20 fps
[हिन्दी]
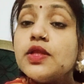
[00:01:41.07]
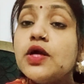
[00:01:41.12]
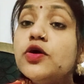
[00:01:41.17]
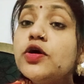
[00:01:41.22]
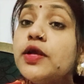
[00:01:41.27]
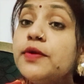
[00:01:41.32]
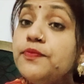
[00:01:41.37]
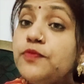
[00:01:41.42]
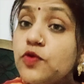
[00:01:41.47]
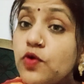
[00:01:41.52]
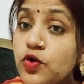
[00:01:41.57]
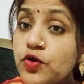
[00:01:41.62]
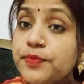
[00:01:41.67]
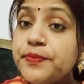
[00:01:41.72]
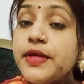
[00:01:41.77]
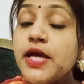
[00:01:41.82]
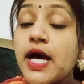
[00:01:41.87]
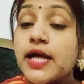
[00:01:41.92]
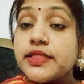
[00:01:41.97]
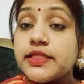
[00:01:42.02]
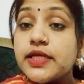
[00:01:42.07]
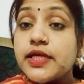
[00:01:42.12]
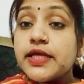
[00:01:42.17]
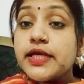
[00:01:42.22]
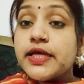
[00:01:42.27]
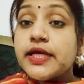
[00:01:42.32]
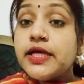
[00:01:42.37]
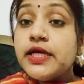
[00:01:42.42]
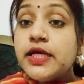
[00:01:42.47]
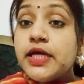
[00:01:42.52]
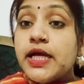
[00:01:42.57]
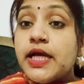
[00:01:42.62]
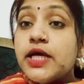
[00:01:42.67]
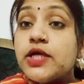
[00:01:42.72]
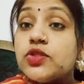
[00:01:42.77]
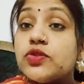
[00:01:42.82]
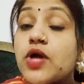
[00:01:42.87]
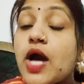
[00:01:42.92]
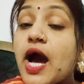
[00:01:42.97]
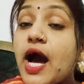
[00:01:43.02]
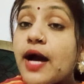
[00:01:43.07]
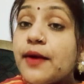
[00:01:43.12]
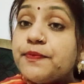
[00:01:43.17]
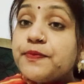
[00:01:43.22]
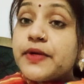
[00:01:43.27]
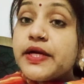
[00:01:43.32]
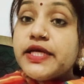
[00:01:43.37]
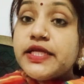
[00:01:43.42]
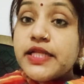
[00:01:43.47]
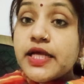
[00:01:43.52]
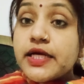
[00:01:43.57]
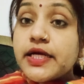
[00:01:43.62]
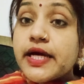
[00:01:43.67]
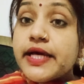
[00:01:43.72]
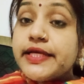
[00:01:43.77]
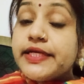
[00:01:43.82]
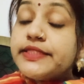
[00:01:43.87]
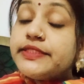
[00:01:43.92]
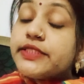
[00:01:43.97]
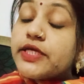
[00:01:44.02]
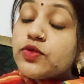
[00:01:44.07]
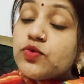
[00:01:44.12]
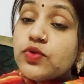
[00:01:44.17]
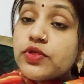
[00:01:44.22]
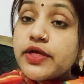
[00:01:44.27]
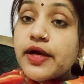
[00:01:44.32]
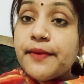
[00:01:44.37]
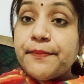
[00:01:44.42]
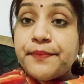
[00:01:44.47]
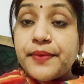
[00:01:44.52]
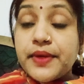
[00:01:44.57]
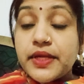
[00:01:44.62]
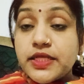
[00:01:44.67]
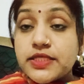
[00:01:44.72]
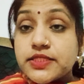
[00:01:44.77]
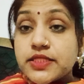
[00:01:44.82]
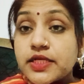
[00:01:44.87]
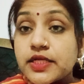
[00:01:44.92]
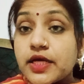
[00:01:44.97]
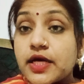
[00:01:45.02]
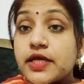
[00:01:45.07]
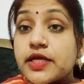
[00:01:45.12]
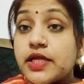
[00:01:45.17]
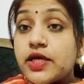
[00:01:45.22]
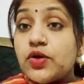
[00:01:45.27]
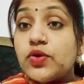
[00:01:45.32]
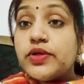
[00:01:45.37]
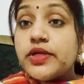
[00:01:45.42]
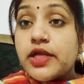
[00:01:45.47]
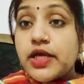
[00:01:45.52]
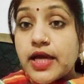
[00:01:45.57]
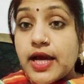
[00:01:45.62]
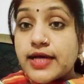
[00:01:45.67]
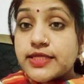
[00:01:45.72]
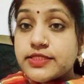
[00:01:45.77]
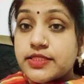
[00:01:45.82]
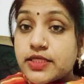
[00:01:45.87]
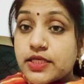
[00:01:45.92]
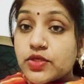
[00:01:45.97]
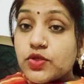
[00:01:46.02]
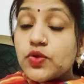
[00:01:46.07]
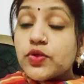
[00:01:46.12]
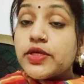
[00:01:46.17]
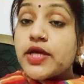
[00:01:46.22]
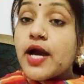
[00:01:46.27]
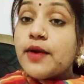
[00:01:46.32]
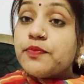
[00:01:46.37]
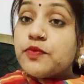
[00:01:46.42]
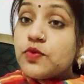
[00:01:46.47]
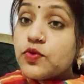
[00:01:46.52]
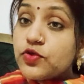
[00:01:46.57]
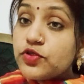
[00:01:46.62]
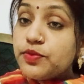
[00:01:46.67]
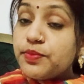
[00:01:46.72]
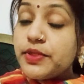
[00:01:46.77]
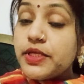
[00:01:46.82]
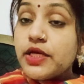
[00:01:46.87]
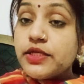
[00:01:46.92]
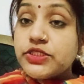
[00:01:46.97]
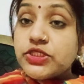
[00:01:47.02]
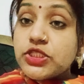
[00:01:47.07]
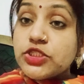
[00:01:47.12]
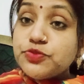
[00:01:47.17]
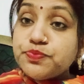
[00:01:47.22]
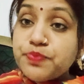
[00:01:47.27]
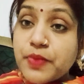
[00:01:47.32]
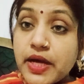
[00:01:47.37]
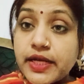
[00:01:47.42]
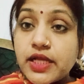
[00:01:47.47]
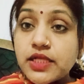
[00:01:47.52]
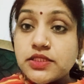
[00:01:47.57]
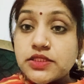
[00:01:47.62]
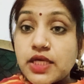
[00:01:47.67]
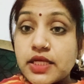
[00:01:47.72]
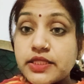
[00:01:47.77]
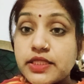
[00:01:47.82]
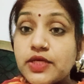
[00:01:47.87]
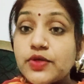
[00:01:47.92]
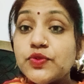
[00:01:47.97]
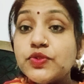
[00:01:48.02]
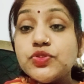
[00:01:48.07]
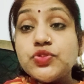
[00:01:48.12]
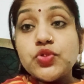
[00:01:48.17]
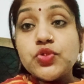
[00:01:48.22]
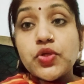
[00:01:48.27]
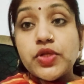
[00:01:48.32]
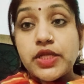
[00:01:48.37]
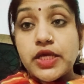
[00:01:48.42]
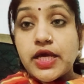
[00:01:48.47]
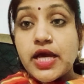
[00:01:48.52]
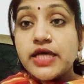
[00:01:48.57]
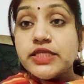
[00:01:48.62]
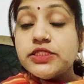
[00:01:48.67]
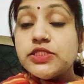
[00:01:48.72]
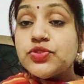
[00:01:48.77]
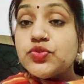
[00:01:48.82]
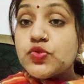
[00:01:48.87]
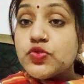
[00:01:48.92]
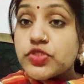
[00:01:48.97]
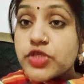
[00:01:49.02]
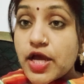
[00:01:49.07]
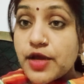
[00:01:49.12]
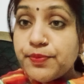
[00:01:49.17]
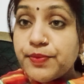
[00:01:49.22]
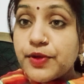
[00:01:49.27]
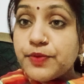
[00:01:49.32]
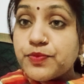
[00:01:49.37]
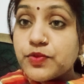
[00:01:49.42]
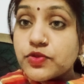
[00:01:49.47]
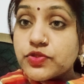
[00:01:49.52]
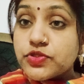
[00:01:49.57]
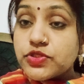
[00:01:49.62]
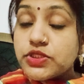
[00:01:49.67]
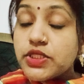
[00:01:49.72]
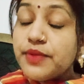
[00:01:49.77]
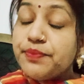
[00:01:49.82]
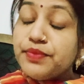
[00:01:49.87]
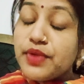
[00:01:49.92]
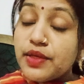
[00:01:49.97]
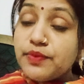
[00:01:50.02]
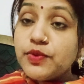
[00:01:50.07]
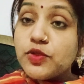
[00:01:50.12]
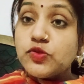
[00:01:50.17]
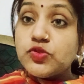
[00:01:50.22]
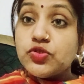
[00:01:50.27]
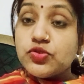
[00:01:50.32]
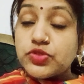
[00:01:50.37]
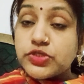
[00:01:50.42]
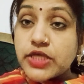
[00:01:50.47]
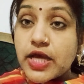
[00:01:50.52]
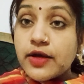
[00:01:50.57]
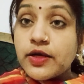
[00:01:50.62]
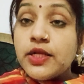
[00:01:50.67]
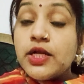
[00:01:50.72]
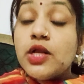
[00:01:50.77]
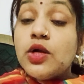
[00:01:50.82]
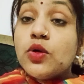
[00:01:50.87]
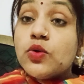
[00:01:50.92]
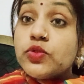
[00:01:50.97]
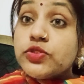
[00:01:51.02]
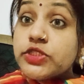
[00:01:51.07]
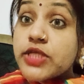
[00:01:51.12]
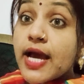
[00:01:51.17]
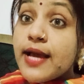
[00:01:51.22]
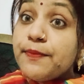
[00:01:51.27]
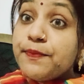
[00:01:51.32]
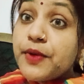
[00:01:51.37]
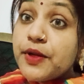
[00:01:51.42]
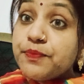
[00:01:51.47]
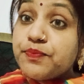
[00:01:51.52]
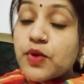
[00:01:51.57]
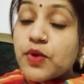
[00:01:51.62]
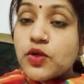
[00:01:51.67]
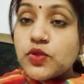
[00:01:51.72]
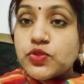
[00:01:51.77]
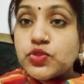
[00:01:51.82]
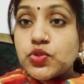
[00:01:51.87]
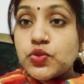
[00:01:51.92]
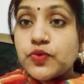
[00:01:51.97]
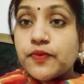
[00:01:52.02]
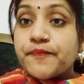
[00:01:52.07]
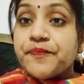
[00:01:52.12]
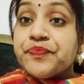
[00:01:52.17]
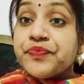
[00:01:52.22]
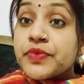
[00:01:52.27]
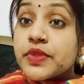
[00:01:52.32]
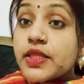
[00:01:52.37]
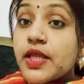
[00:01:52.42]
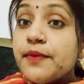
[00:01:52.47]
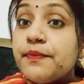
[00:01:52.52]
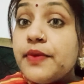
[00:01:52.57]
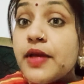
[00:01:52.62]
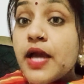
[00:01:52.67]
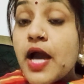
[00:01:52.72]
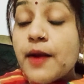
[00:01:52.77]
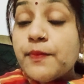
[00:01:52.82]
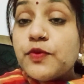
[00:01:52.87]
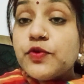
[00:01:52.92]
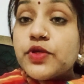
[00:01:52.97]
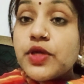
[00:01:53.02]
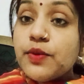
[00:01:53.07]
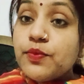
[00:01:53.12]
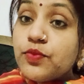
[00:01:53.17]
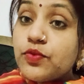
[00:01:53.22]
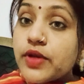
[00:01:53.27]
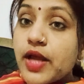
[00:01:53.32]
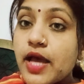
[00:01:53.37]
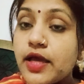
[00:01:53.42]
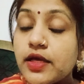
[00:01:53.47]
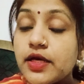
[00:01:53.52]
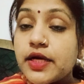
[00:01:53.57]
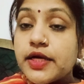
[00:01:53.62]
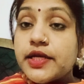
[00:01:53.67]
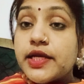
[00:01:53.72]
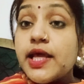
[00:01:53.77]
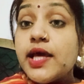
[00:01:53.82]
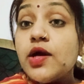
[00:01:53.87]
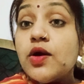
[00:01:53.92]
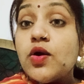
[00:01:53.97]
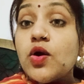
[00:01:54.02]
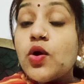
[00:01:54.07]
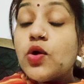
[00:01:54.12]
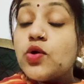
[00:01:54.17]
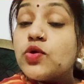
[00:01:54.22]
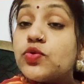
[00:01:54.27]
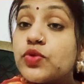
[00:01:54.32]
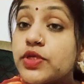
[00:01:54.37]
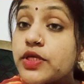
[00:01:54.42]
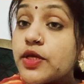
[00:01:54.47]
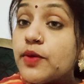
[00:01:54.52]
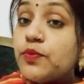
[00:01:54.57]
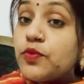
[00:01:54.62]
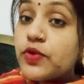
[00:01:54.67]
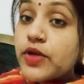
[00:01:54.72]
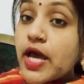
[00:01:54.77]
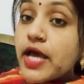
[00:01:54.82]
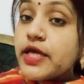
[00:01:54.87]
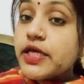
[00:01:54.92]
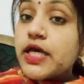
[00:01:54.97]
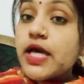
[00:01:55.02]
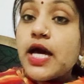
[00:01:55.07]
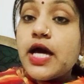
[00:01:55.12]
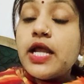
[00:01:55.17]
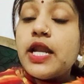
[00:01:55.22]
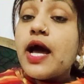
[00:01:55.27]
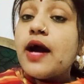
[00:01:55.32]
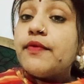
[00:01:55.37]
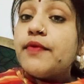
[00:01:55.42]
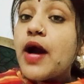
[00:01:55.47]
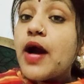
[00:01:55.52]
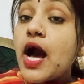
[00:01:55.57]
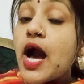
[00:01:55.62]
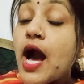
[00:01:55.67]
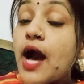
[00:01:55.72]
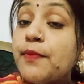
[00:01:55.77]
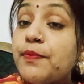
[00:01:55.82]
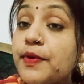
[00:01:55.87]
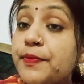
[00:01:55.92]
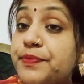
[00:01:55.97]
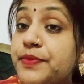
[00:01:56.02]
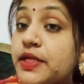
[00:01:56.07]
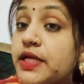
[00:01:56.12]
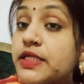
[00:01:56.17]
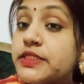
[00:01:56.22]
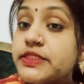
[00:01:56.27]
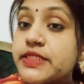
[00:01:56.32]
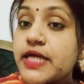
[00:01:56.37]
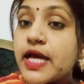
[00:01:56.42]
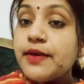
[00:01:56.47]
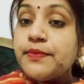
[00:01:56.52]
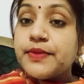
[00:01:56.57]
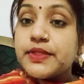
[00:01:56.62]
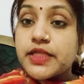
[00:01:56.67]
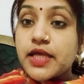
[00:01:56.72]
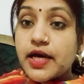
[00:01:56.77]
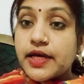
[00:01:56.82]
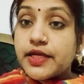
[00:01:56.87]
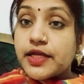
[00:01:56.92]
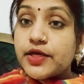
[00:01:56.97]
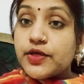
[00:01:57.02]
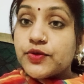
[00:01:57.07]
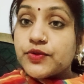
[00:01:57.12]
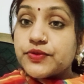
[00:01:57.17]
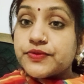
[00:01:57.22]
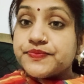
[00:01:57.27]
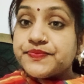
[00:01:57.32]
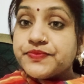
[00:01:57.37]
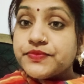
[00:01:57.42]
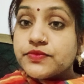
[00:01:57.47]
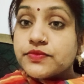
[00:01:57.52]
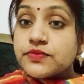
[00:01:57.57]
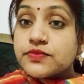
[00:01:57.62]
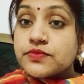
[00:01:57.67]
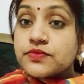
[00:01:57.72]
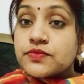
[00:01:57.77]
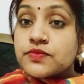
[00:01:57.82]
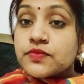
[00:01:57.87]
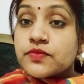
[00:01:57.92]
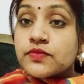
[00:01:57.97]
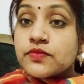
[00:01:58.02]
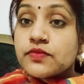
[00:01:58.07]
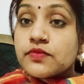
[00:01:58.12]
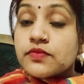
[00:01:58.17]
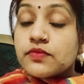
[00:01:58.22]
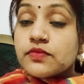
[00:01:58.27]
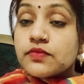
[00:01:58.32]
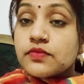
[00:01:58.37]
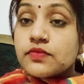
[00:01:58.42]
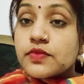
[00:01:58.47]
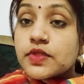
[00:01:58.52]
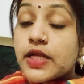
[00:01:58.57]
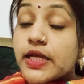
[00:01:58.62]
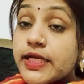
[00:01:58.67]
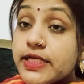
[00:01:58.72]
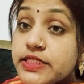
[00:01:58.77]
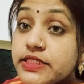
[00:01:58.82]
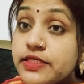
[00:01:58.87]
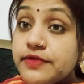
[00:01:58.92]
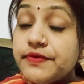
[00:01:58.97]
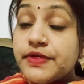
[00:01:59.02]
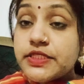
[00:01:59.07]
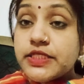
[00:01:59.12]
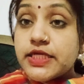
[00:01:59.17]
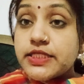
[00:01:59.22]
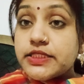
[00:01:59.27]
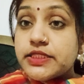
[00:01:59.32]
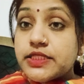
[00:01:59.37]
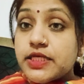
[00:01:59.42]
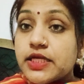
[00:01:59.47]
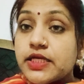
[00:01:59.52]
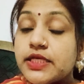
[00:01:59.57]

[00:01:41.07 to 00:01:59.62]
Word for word: और अब लोग भी आते हैं तो आप कहीं ना कहीं ज़रूर कंपैरिजन कर रहे हो नेहा से क्योंकि आप खुद भी ये चीज़ पाना चाहते हो कि जो नेहा जिस ऊंचाई पर पहुंची है मैं भी उस ऊंचाई ऊंचाई पर पहुंचूं तब भी आप उनकी बुराई कर रहे हो और उनकी बुराई के अलावा आप अपनी अच्छाई बता रहे हो इसी वजह से